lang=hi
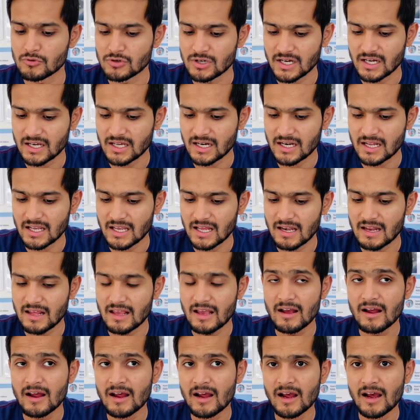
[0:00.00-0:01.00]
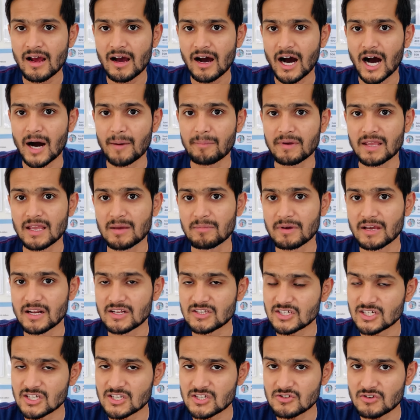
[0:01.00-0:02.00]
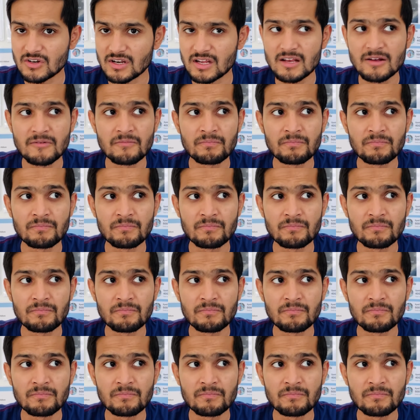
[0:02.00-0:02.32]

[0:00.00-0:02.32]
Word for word: पूरा करने के लिए आपकी इमिग्रेशन हिस्ट्री